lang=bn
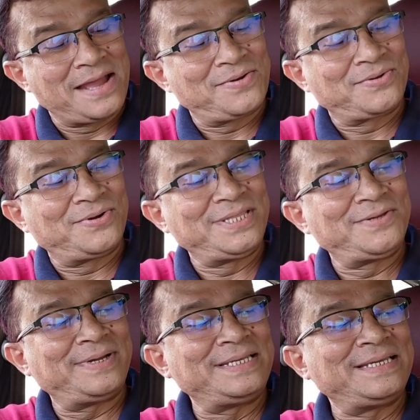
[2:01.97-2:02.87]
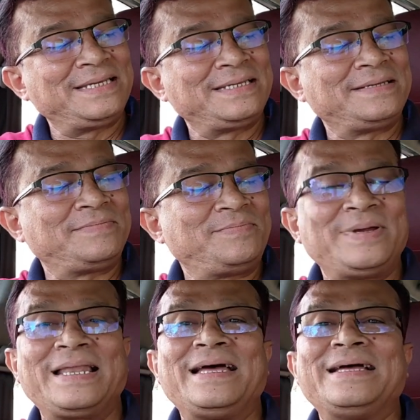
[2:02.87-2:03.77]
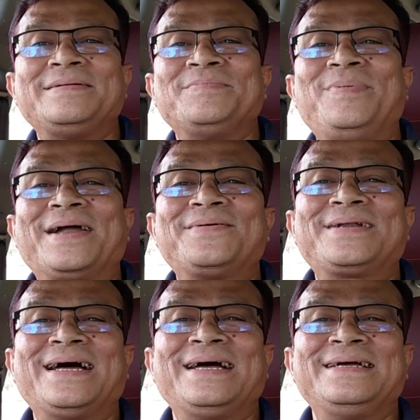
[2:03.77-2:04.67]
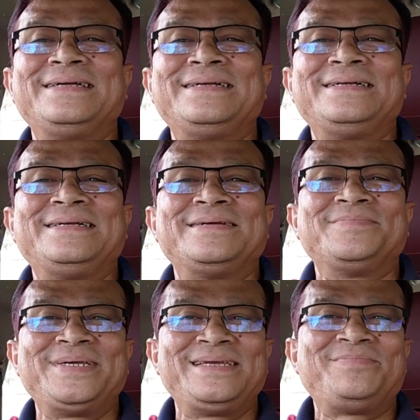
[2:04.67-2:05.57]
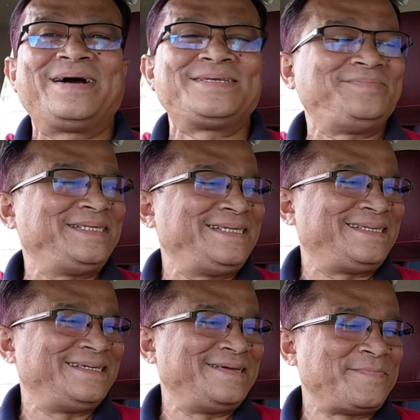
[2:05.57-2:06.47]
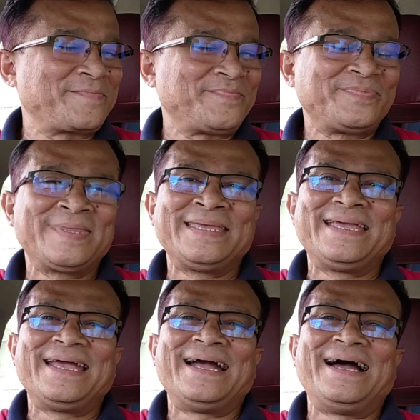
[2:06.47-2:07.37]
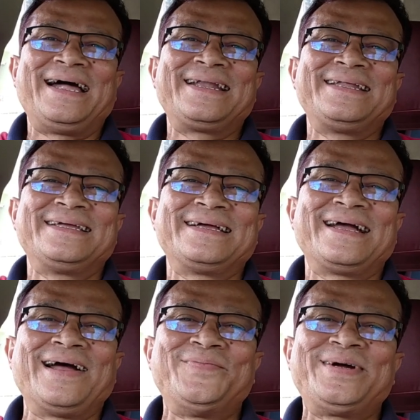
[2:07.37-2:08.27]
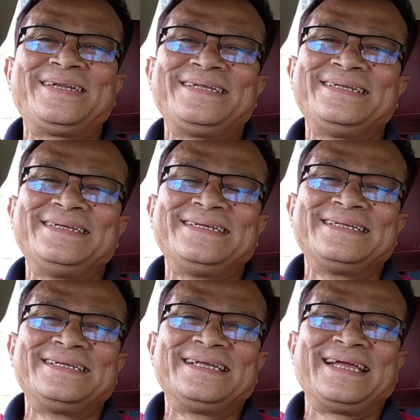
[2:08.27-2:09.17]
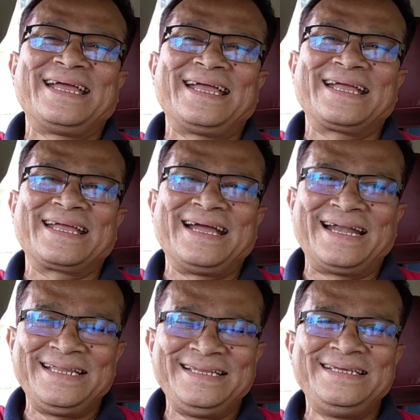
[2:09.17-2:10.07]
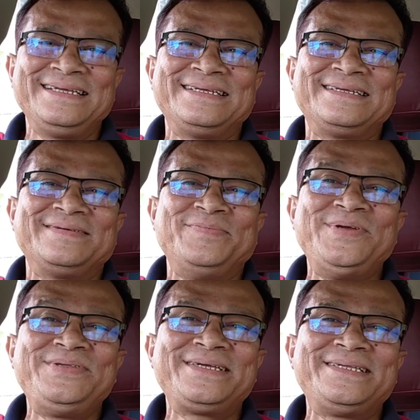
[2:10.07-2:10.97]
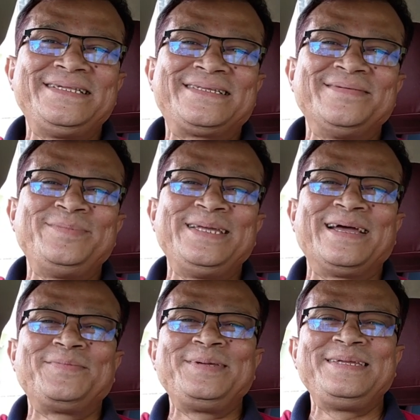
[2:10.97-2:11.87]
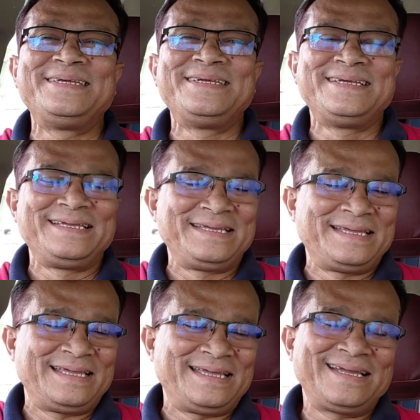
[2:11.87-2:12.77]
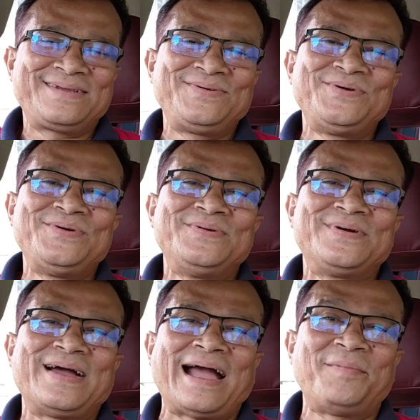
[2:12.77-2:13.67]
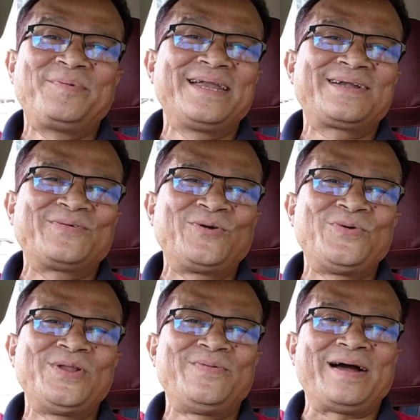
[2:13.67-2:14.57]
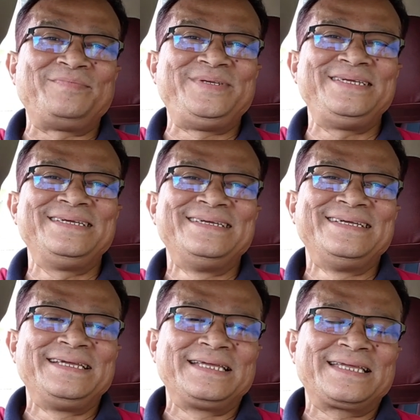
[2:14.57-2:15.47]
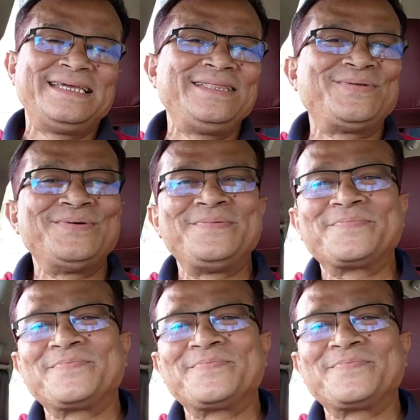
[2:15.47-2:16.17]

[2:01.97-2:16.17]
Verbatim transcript: এখন ঘড়িতে বাজে বেলা বারোটা বেজে পাঁচ মিনিট আর আমার গাড়িরই মিউজিক সিস্টেম নিয়ে আমি একটু আপগ্রেড করবো বলে ভাবছি কিন্তু